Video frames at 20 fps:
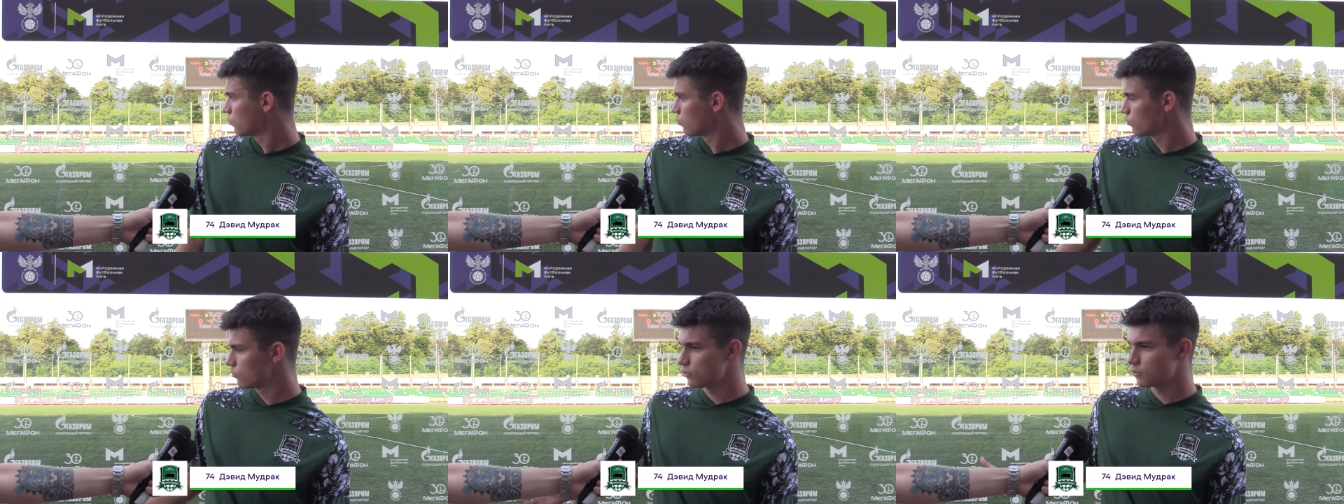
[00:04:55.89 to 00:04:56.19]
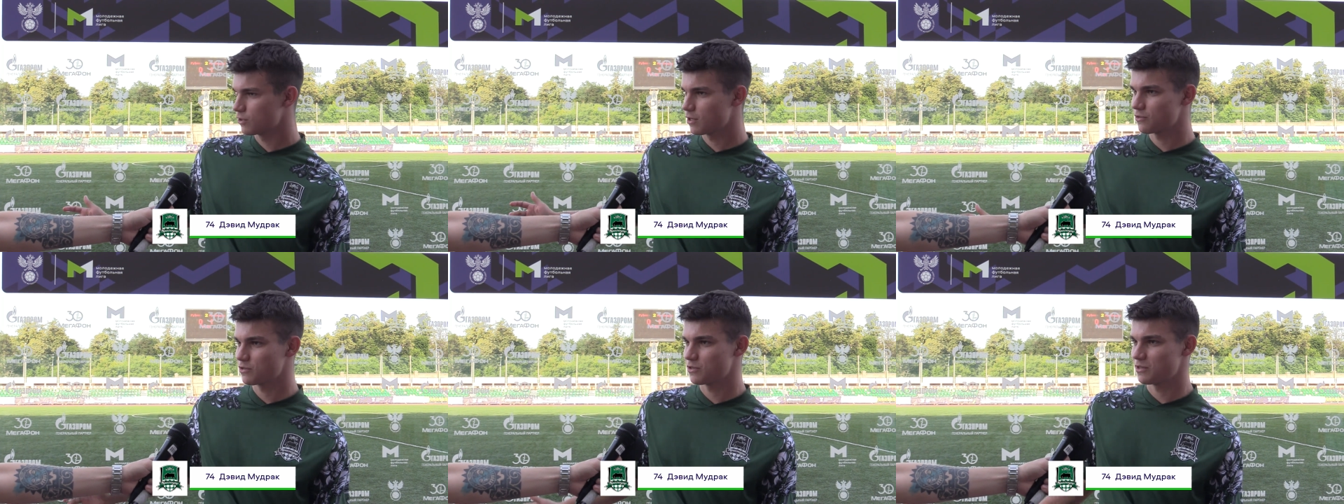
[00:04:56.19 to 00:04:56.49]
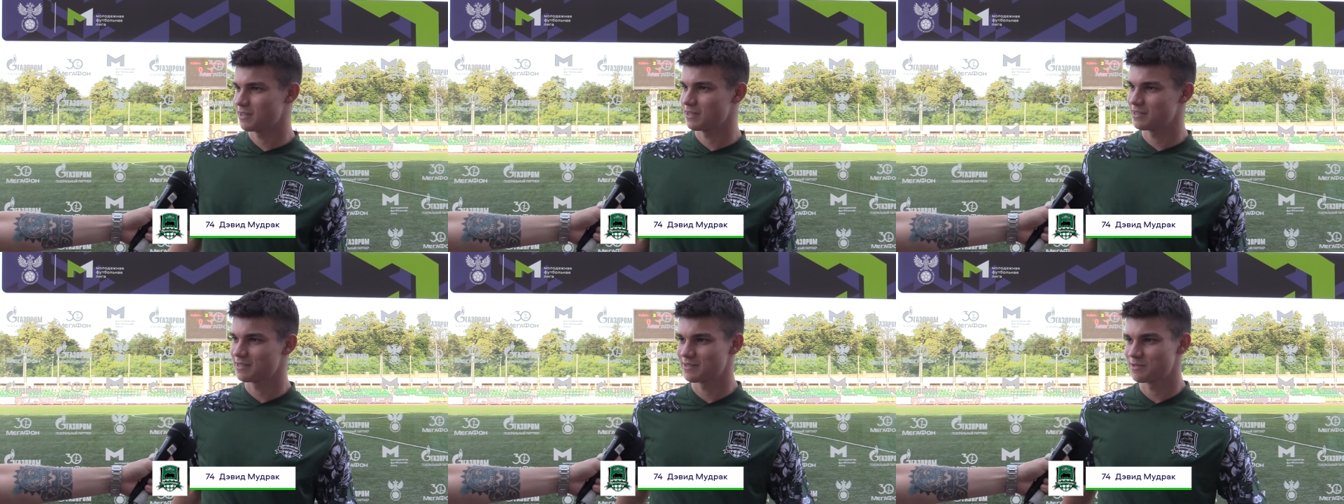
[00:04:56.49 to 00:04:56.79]
Ну и, как
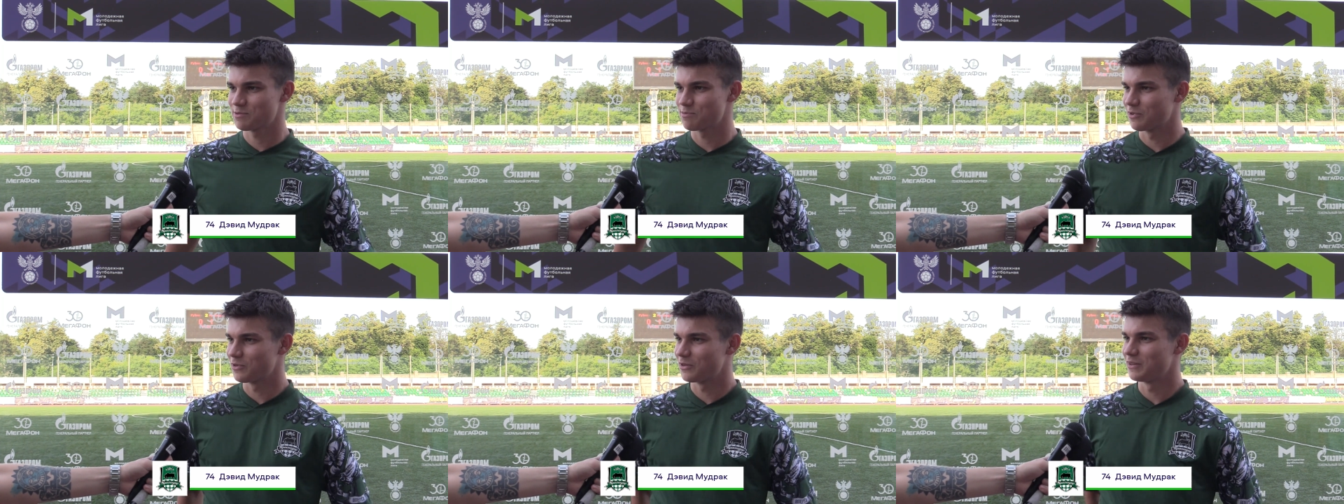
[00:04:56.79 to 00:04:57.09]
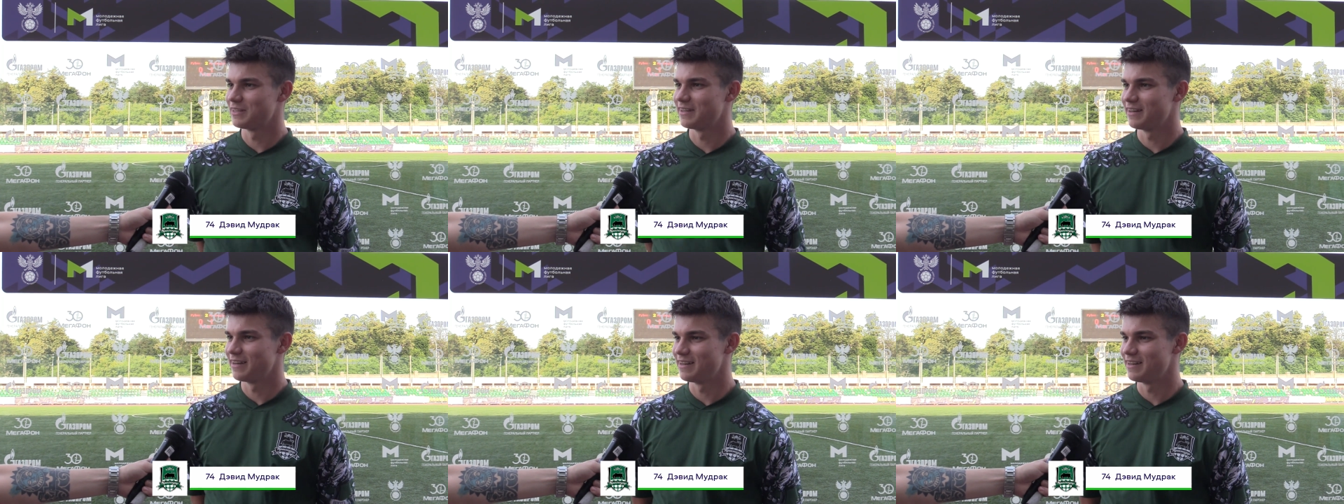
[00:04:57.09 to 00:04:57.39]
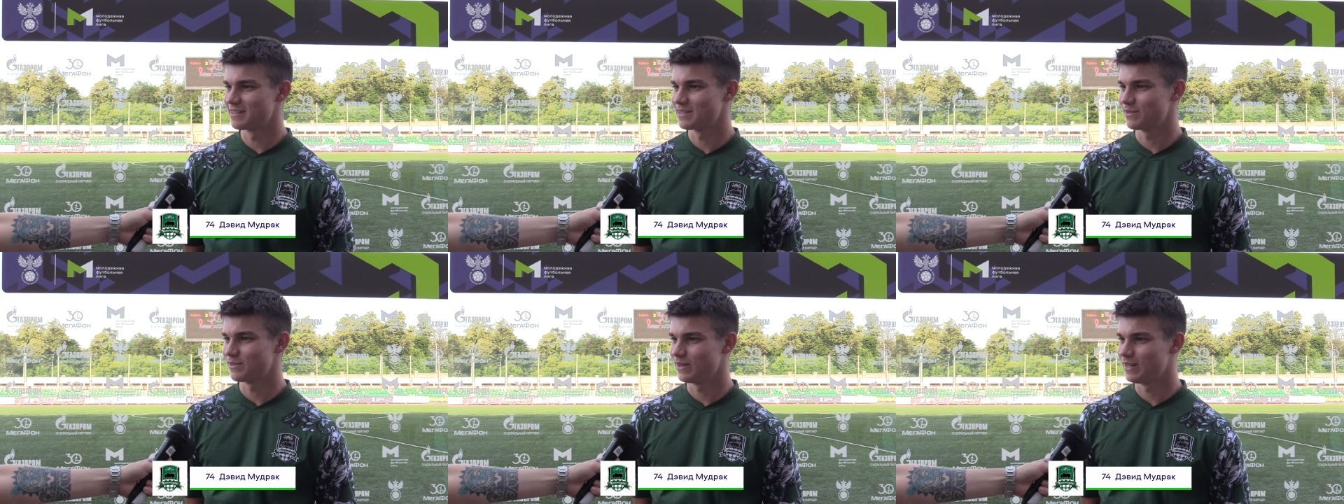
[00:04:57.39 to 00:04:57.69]
всегда, спокойно
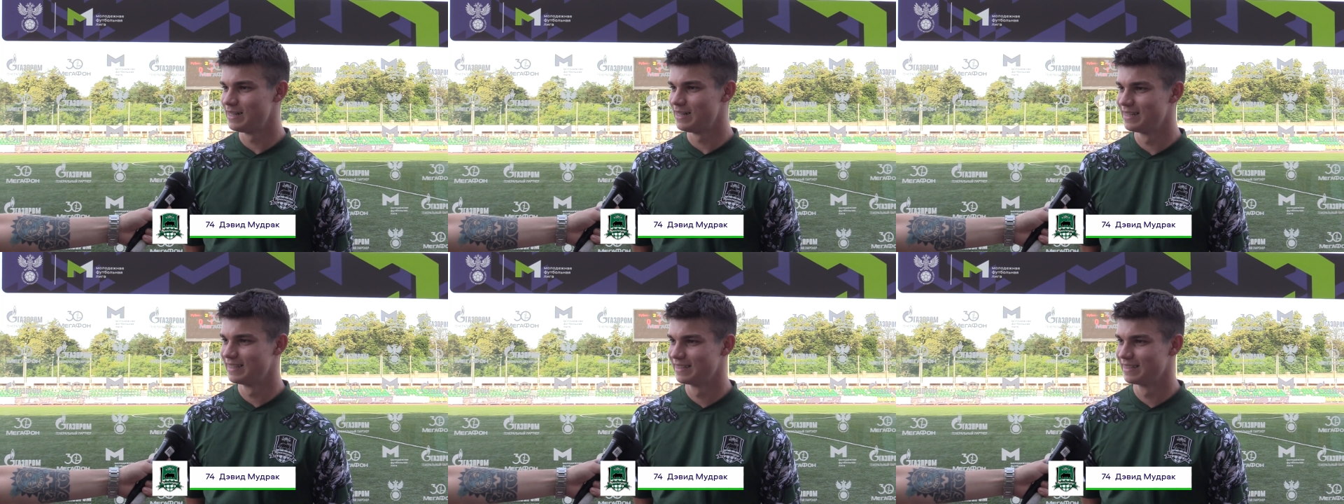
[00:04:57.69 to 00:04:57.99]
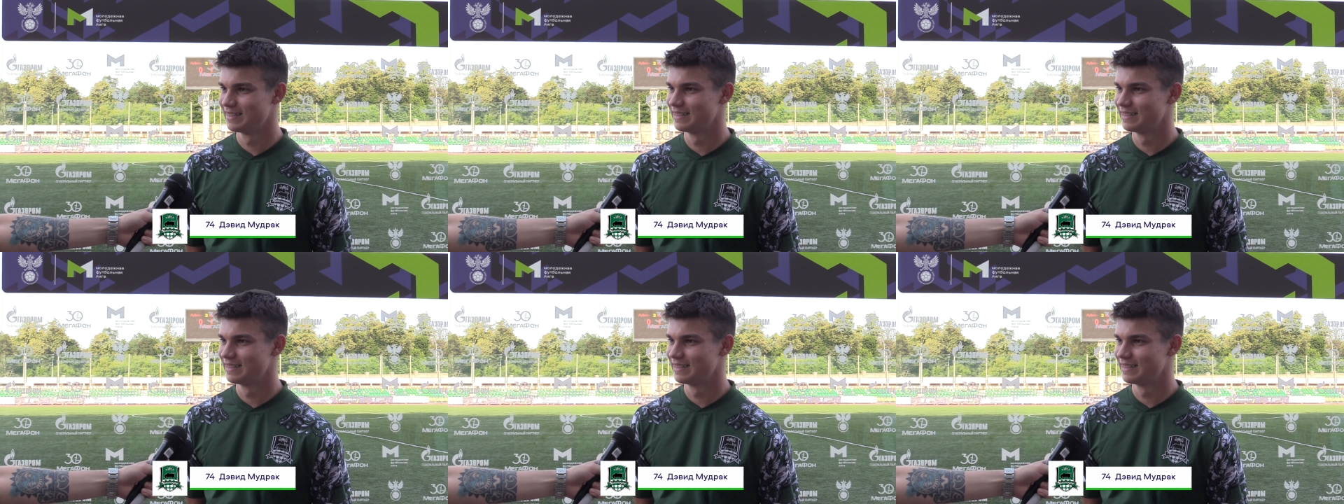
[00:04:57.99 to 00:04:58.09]
реализовал.